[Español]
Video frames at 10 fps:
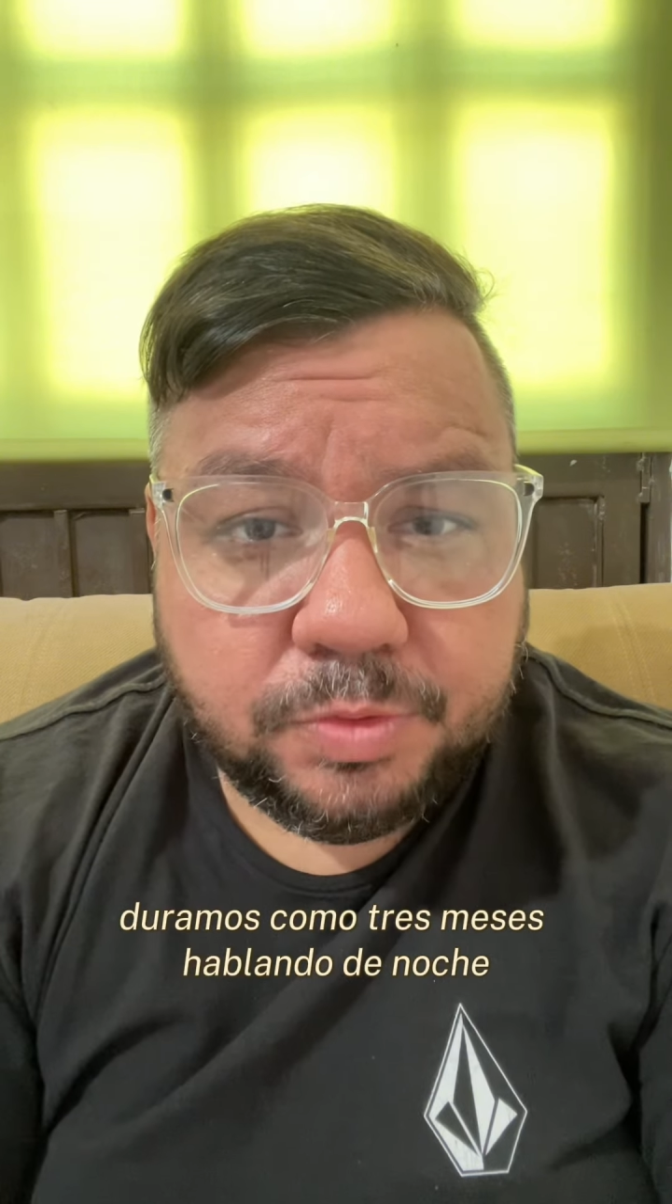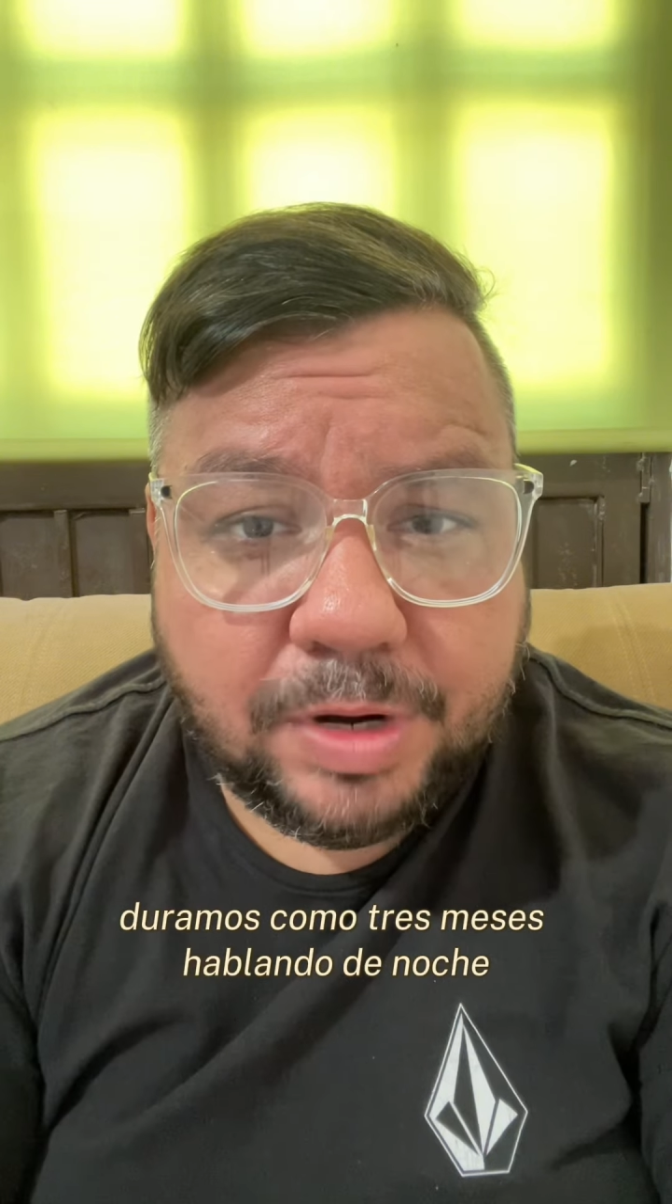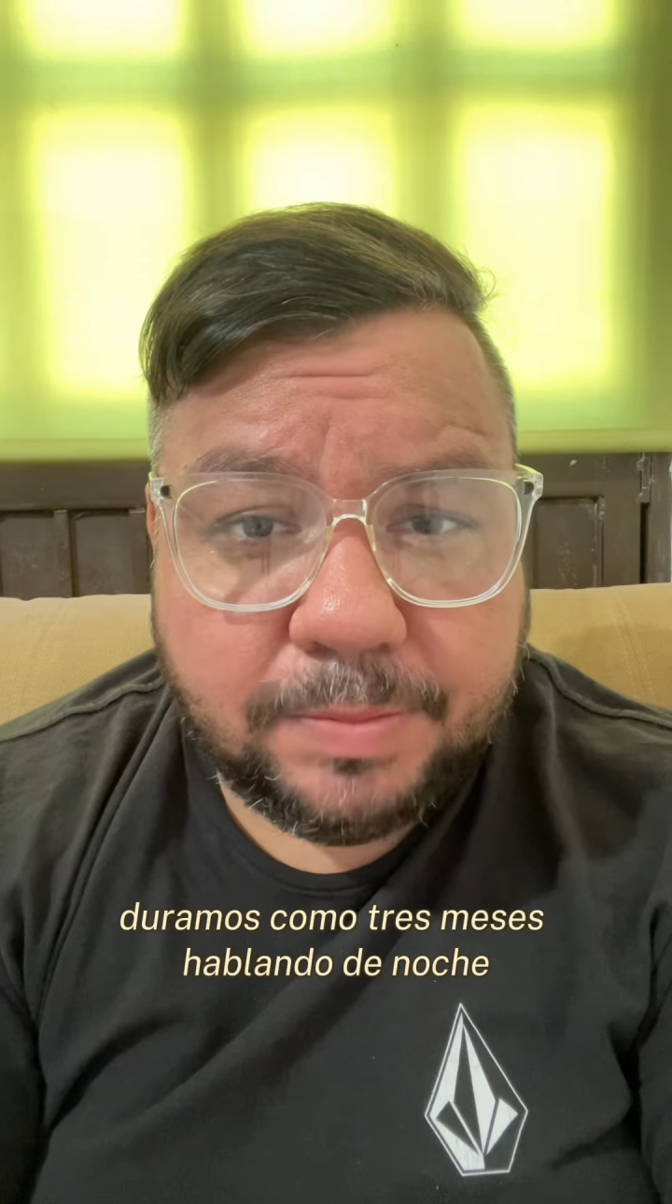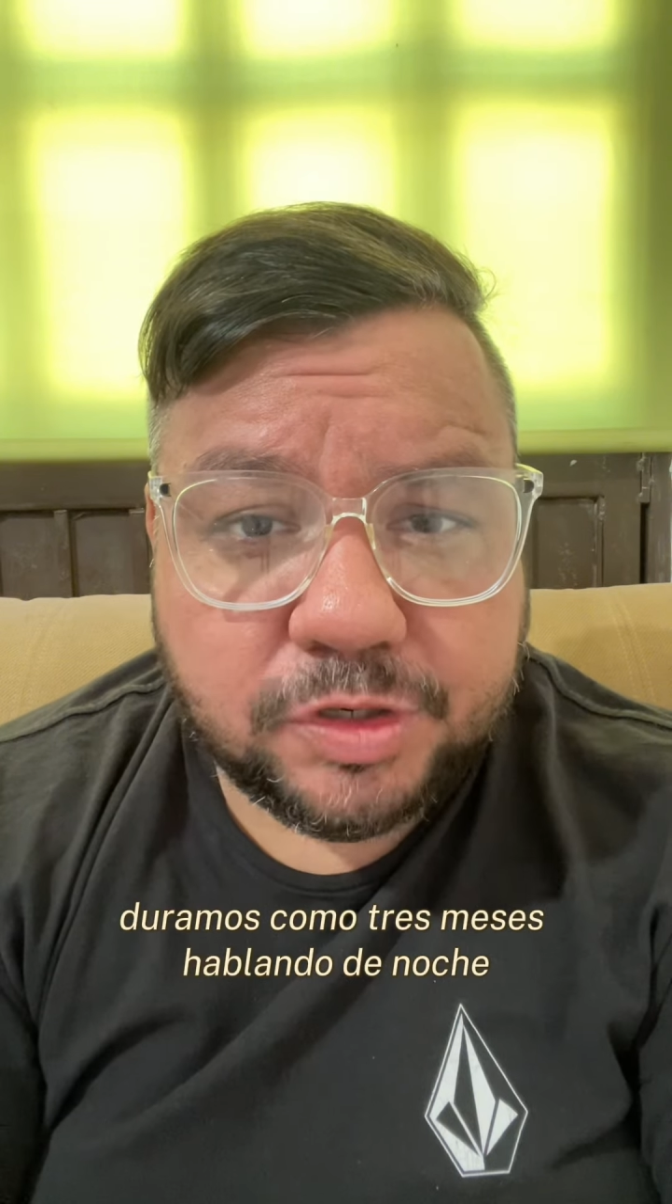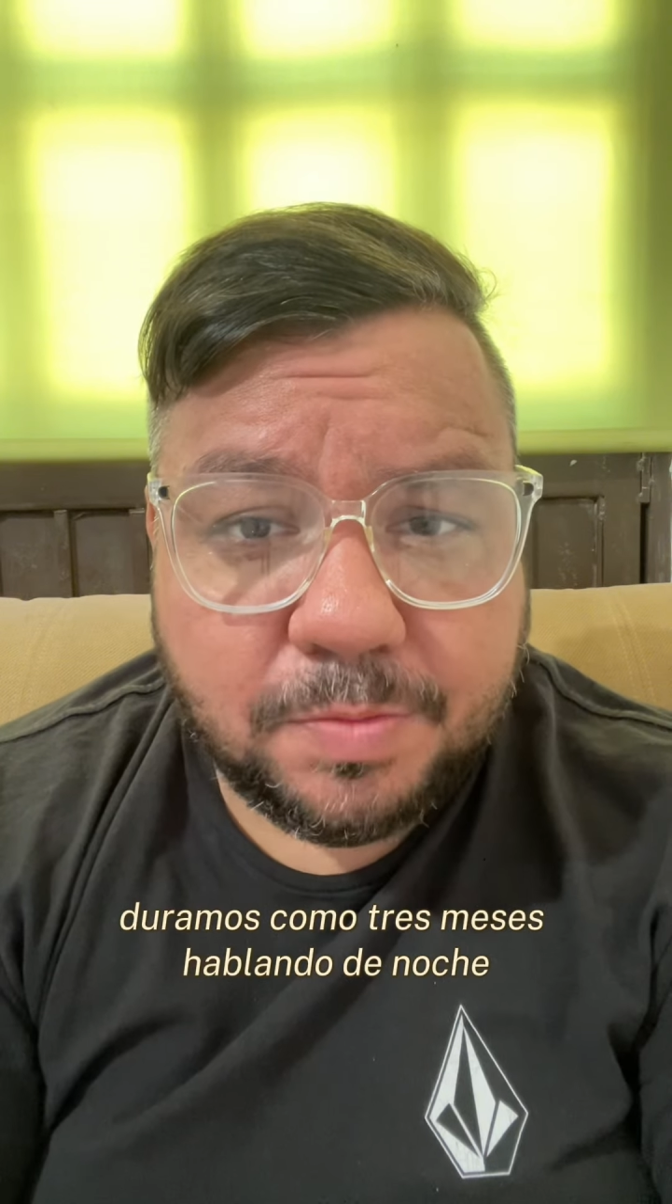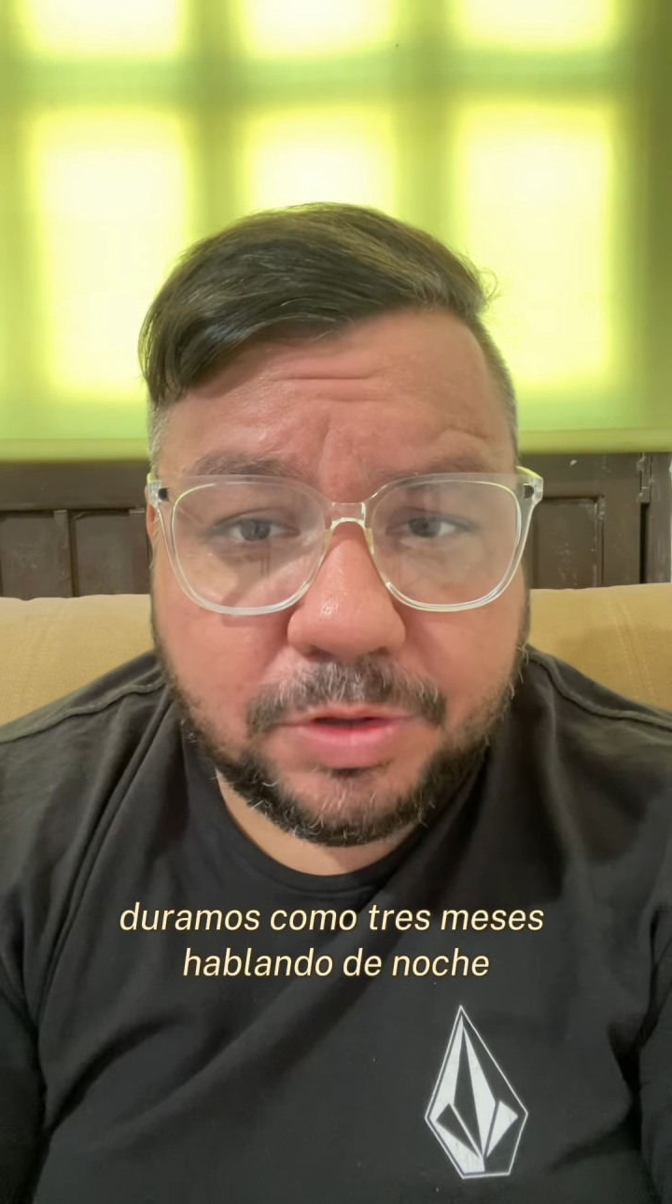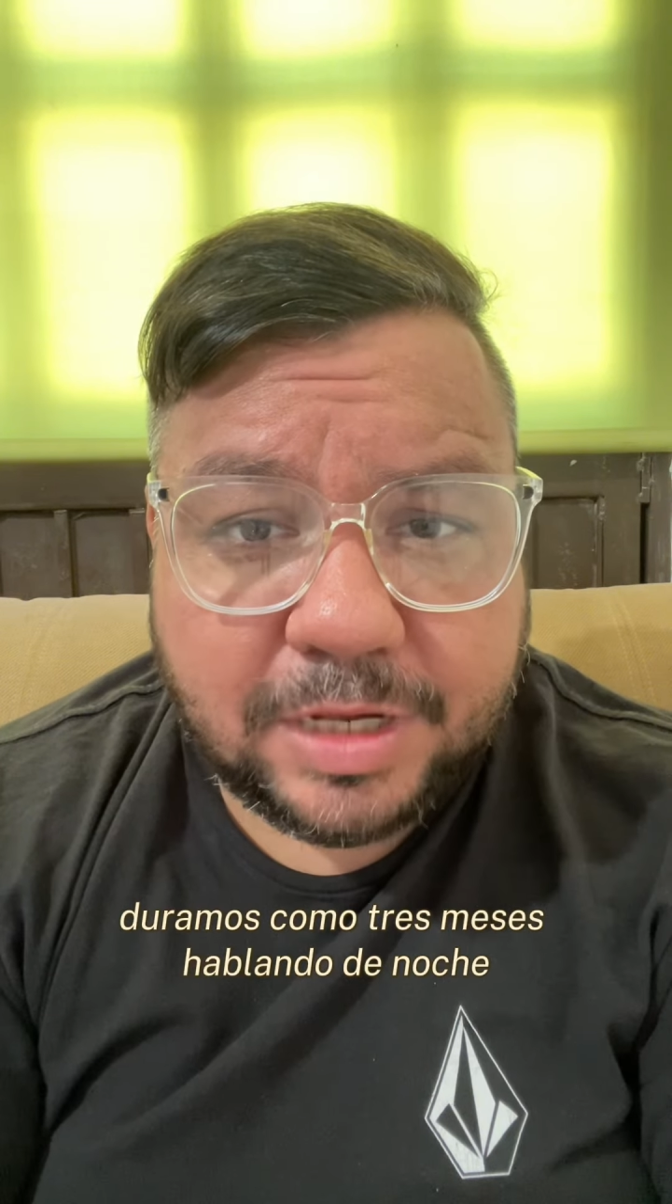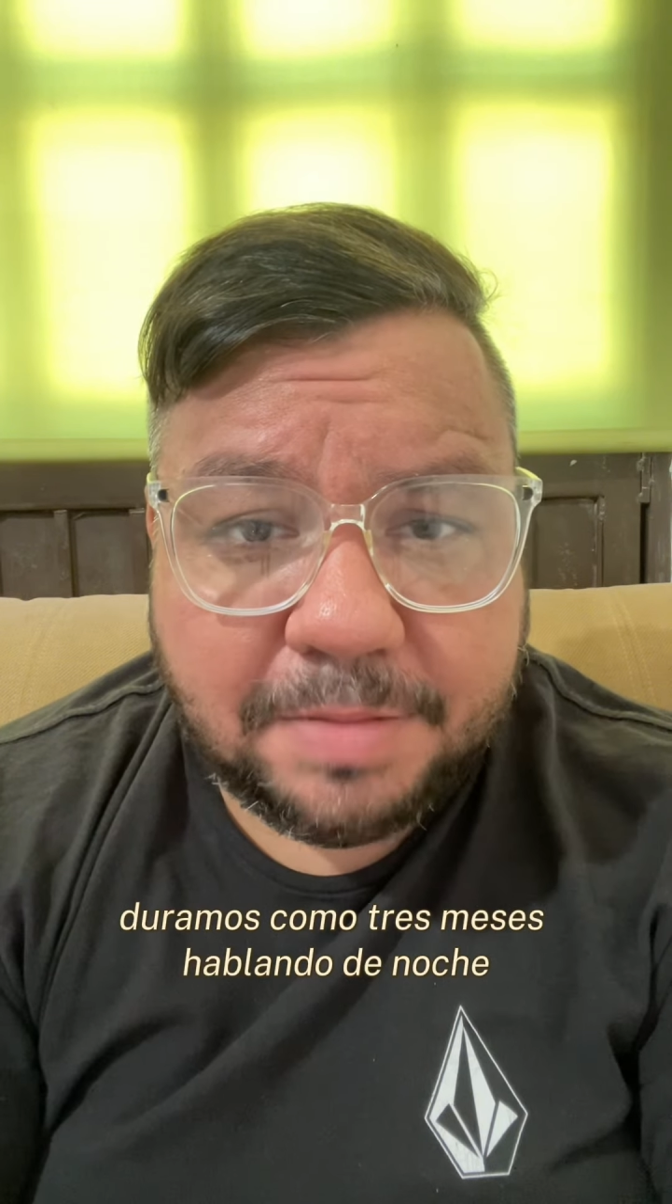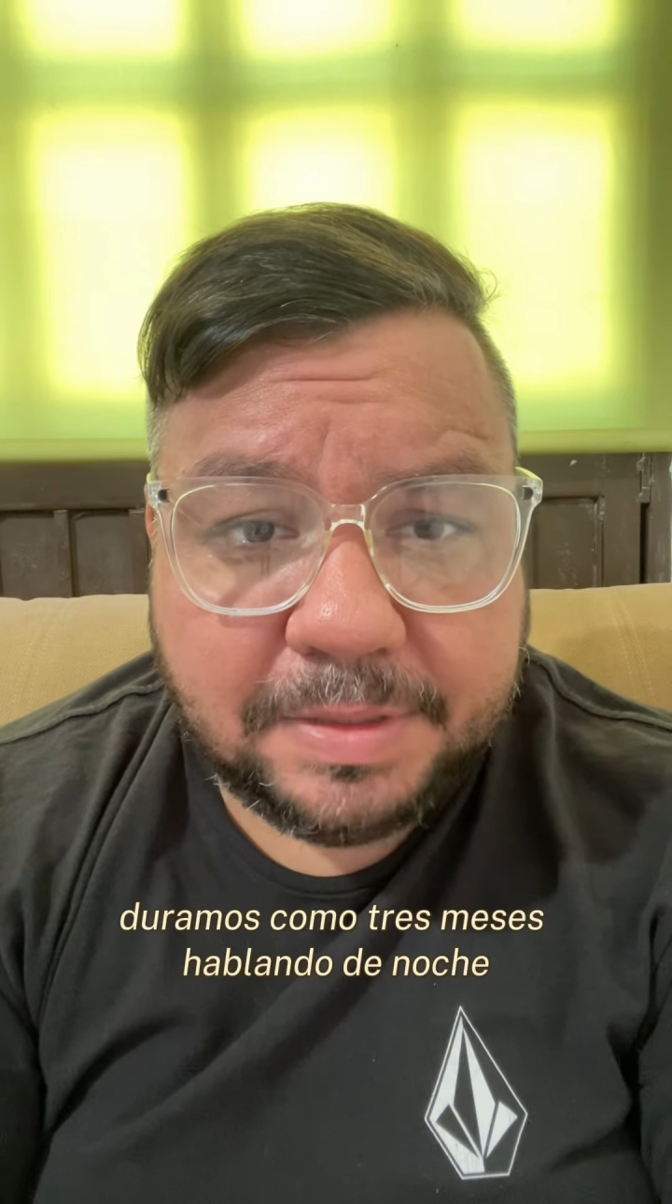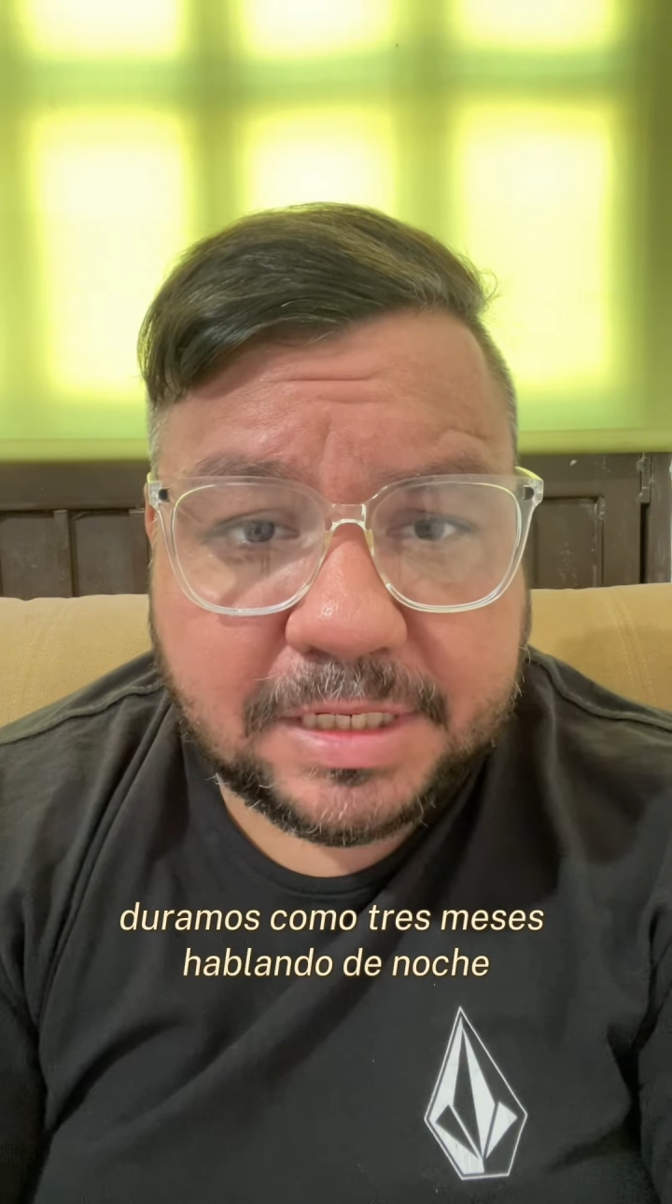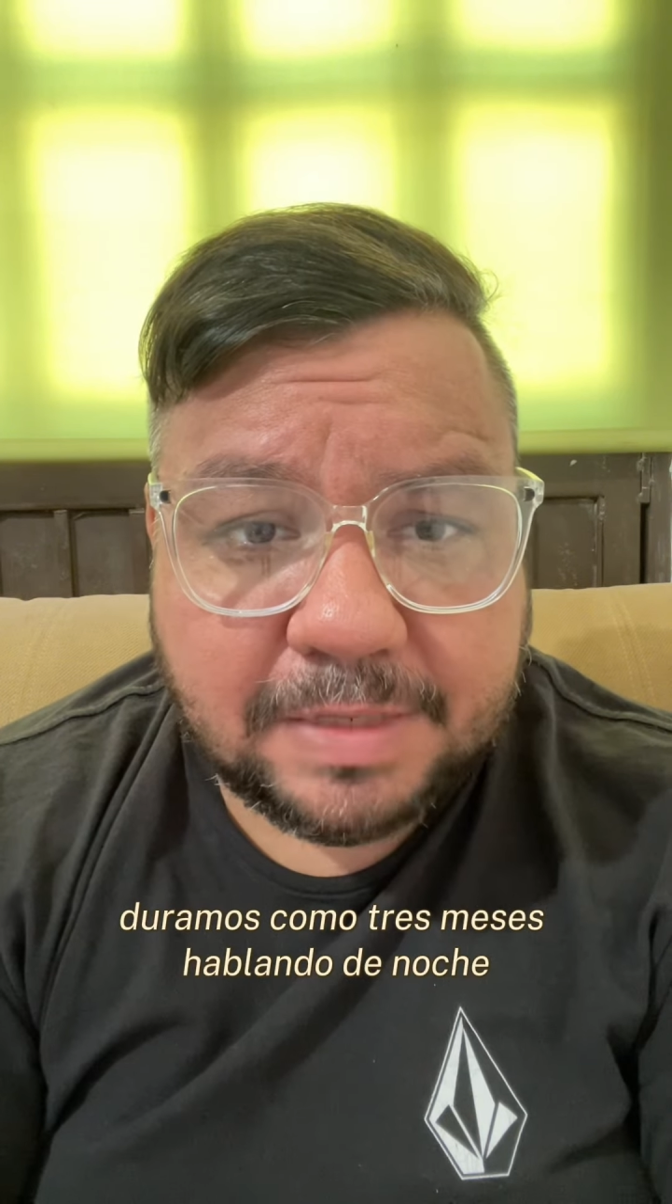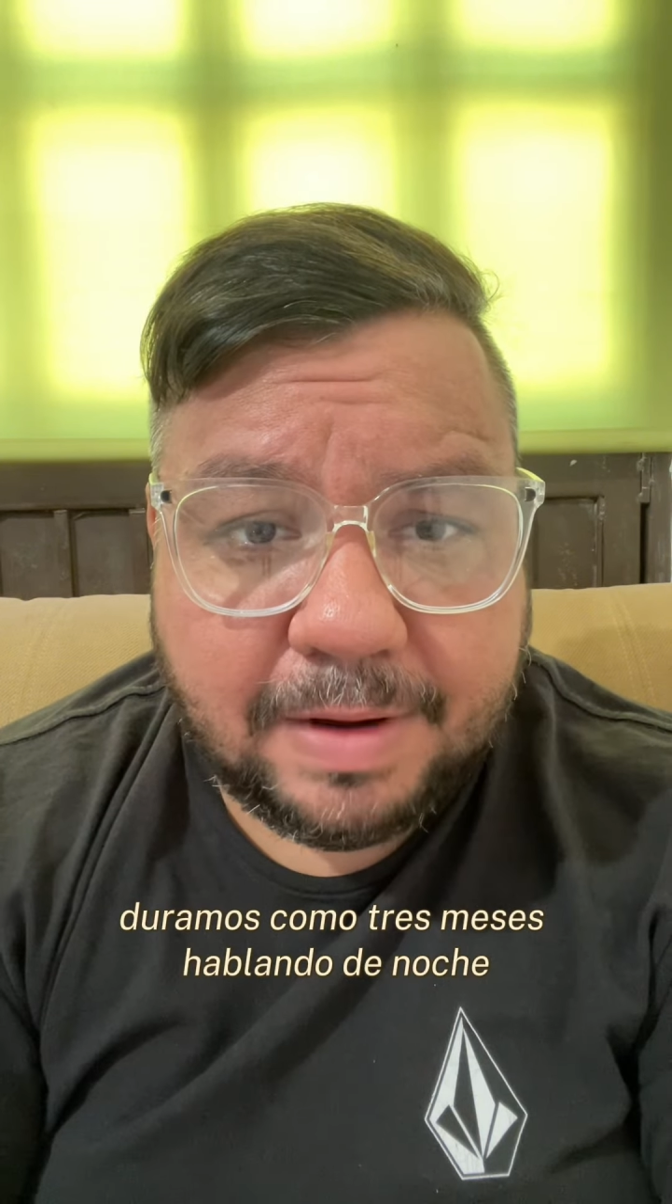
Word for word: Duramos como tres meses